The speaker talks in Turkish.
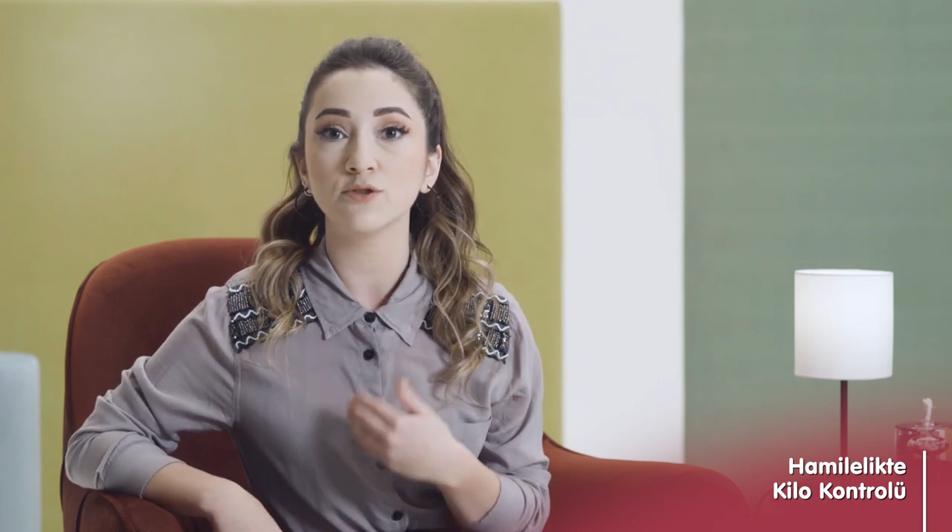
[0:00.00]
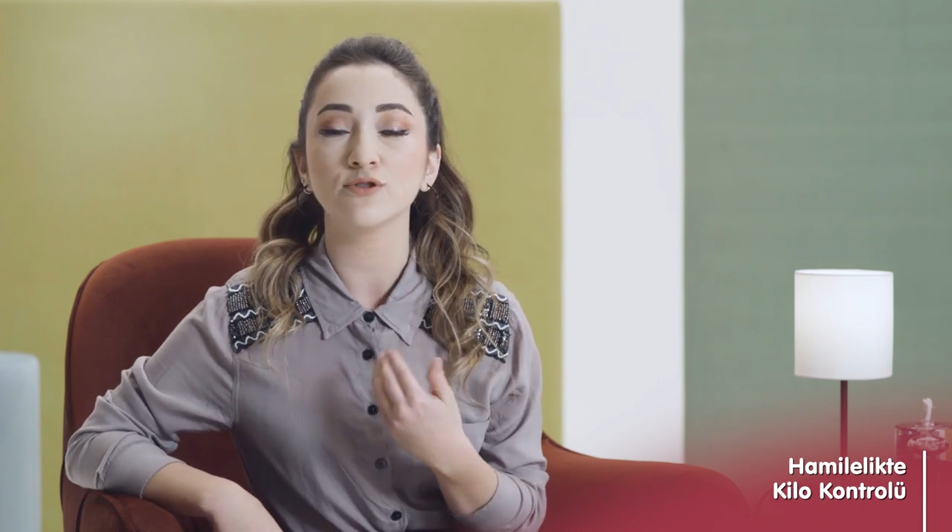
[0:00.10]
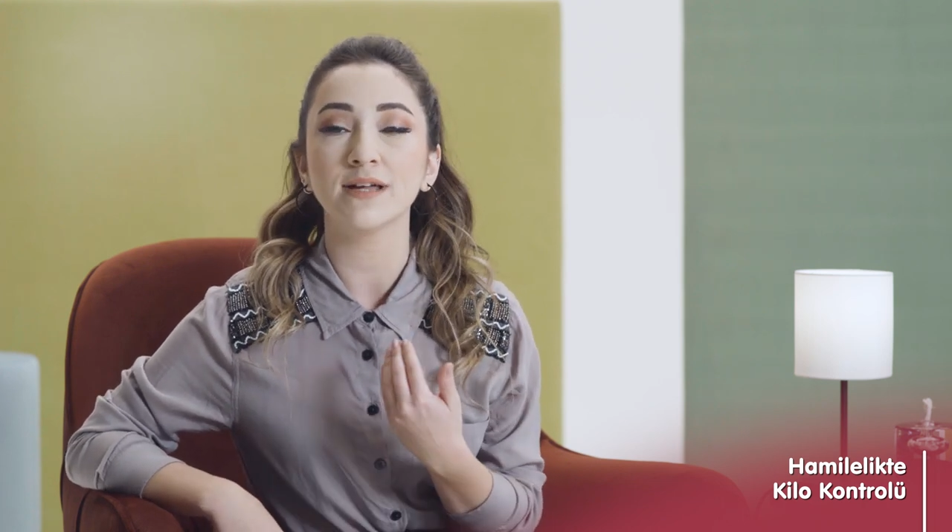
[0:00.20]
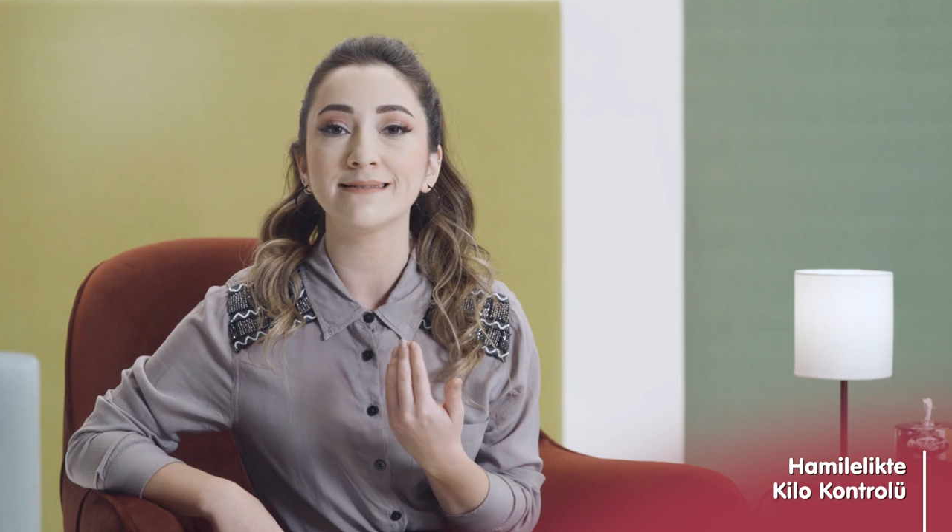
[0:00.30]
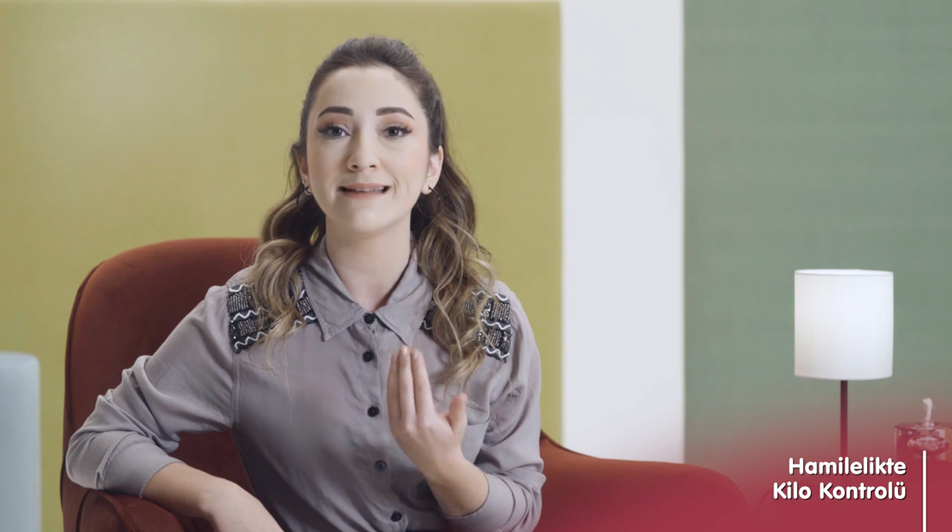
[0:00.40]

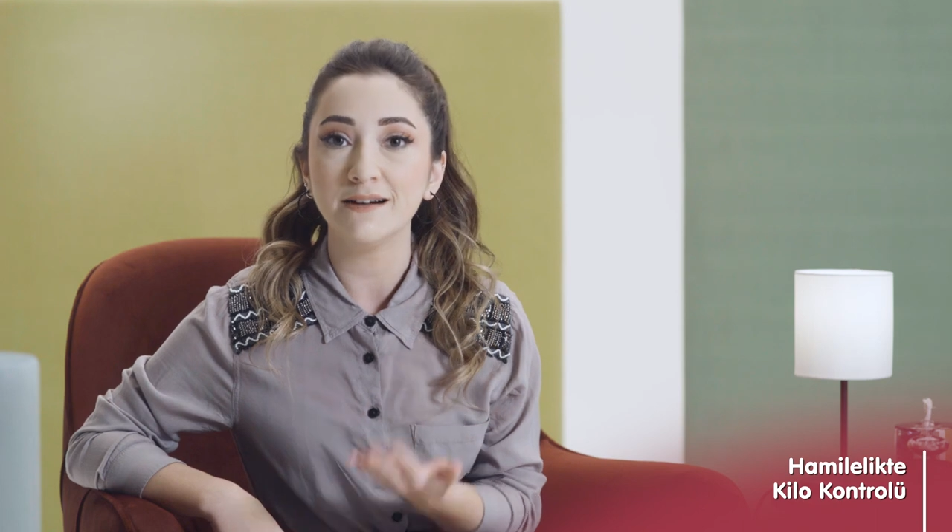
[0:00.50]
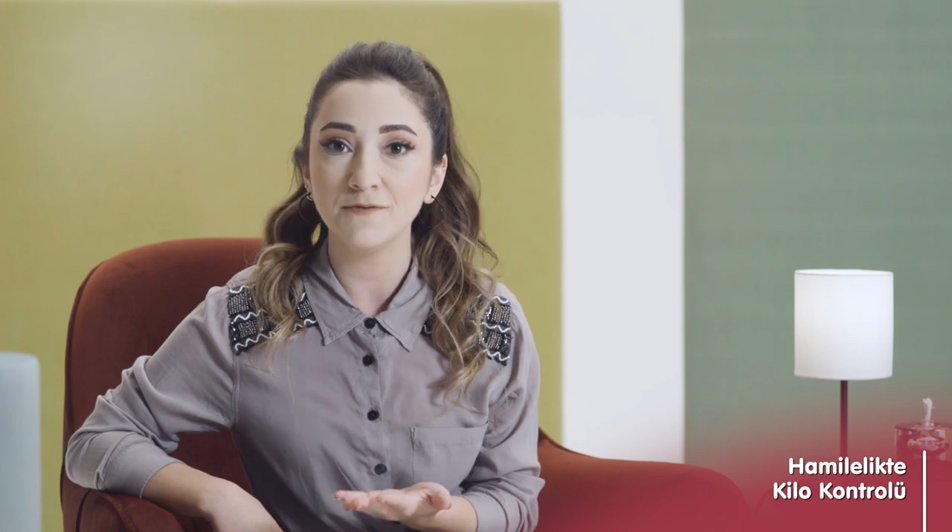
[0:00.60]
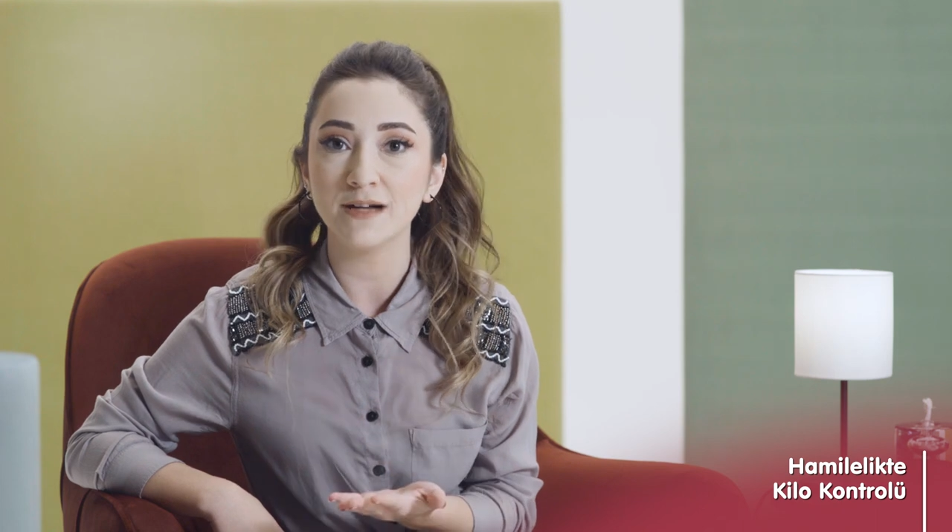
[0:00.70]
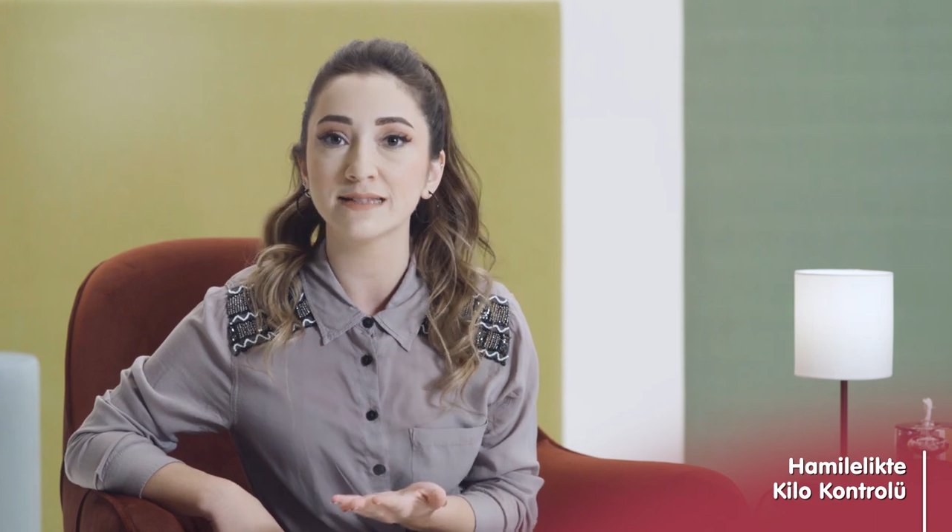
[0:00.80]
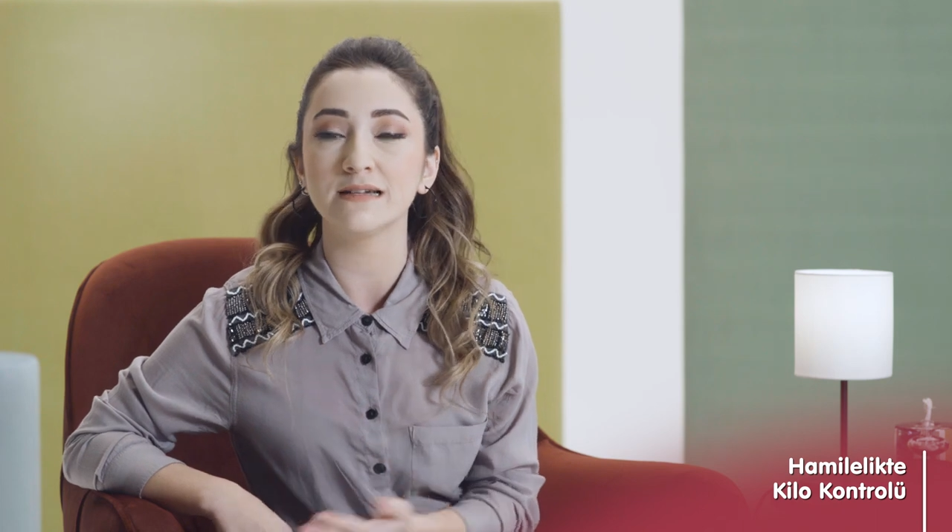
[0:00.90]
kilodan daha
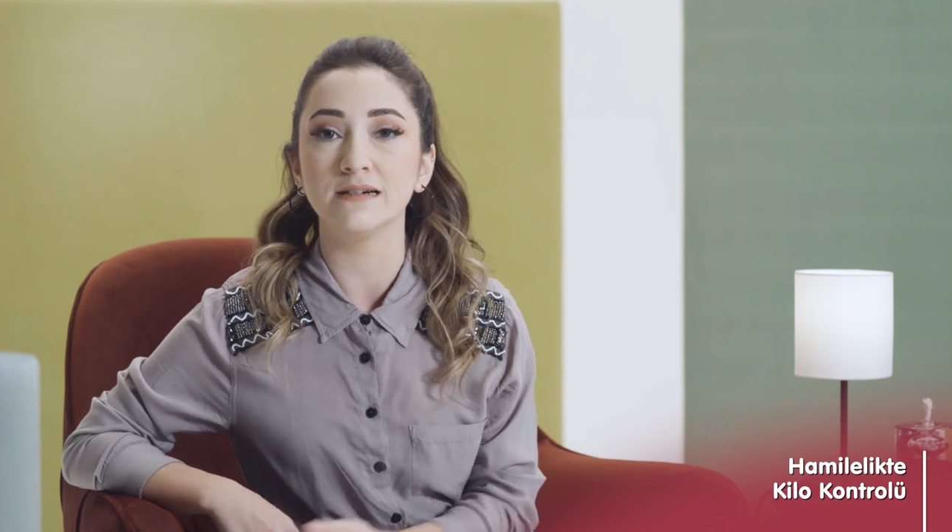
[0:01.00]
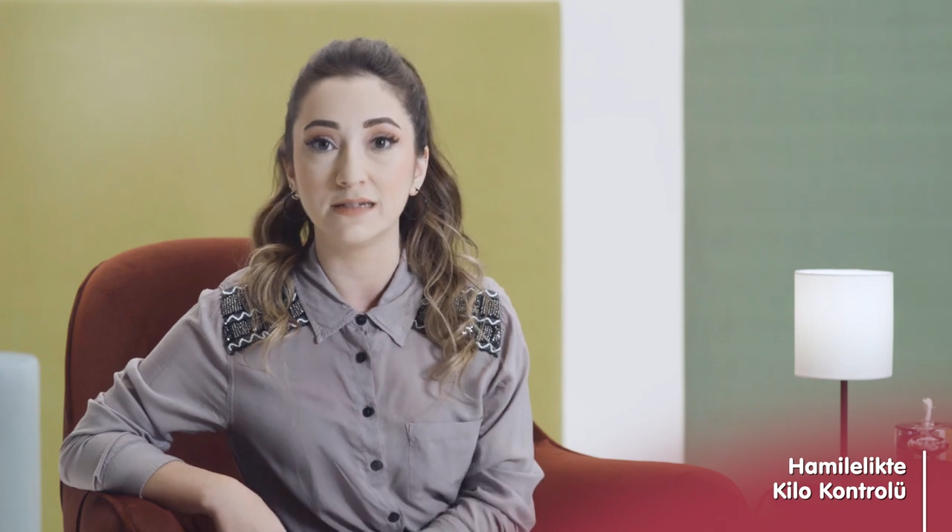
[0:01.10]
fazla